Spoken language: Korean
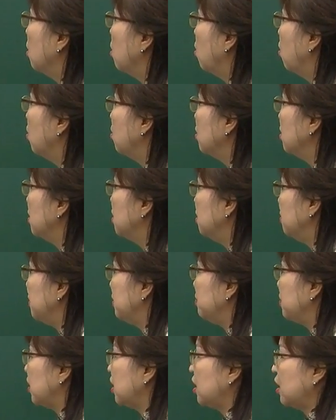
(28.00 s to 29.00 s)

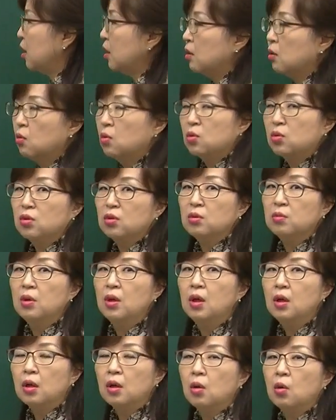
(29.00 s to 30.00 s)
공급입니다. 공급.
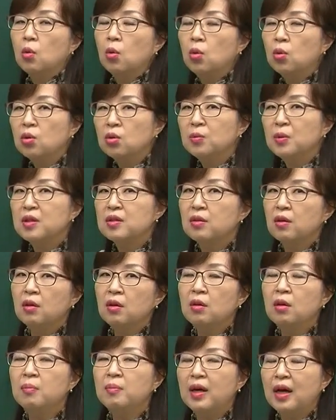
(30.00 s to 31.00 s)

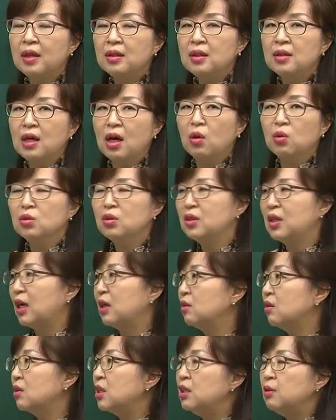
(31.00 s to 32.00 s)
고급에서 많이 나오는
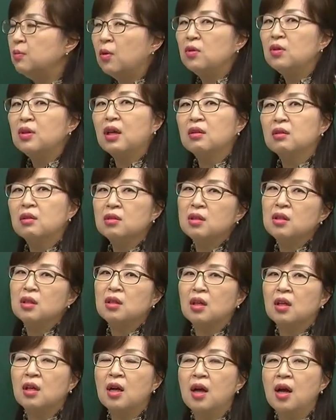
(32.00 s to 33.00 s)
단어, 기본
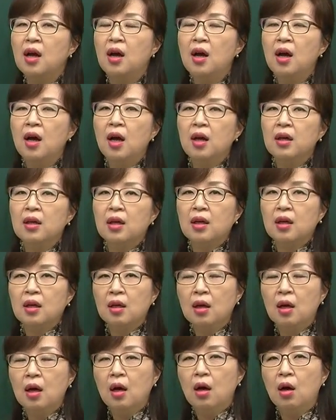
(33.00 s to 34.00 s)
단어들이니까 예,
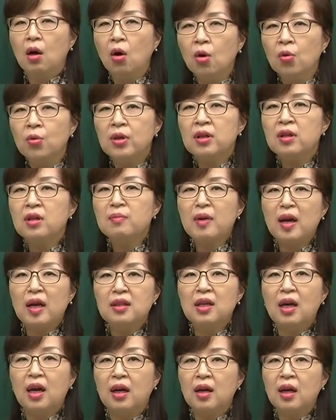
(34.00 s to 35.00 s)
어휘를
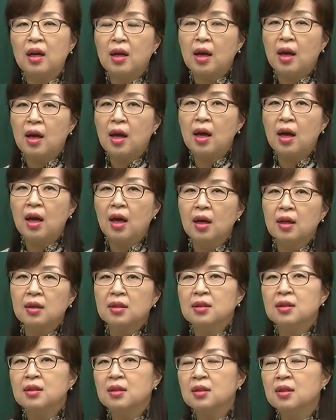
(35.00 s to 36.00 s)
많이 알아야
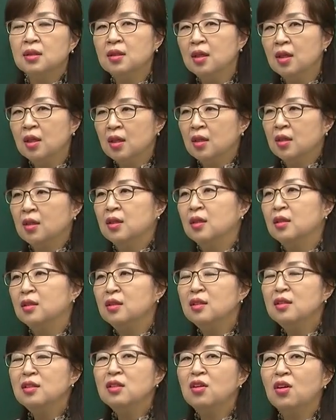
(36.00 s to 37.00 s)
그 어,
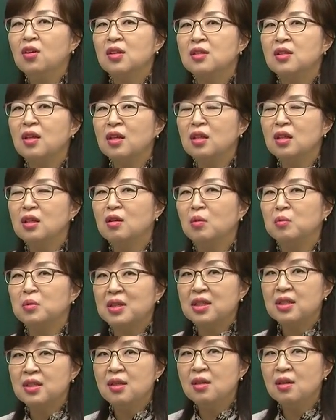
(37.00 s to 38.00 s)
능력이 생기는
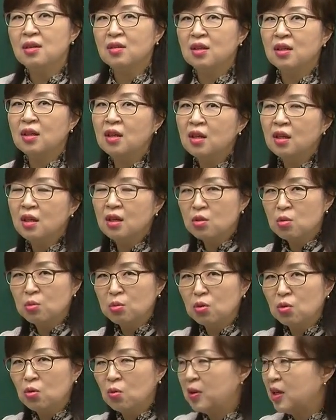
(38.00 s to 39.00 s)
겁니다. 실력이
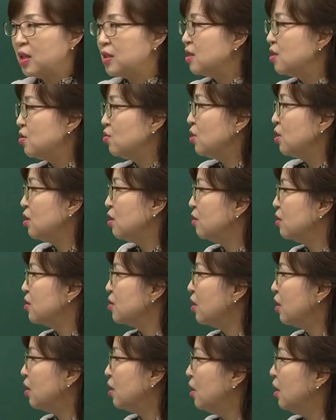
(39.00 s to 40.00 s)
좀 더 높아질 수 있는
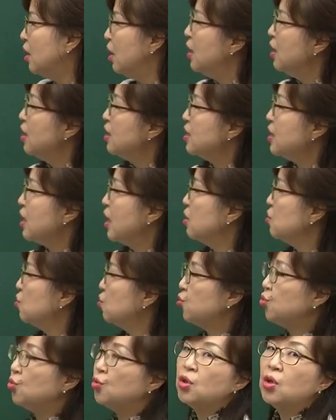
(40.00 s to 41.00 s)
거죠. 자,
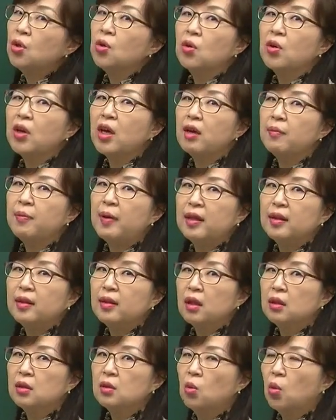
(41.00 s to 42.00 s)
수요의
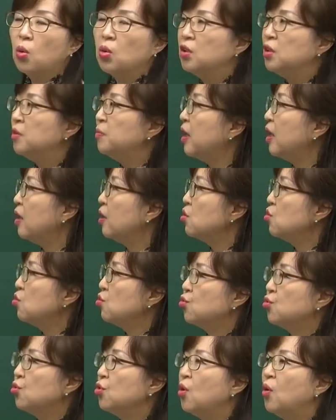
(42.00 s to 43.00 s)
반대는 공급이에요.
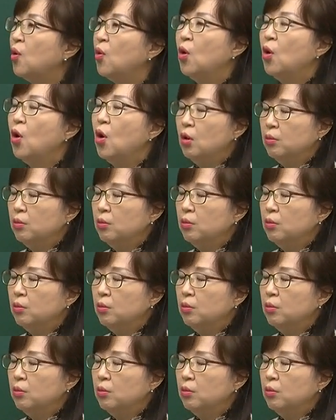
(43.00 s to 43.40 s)
수요,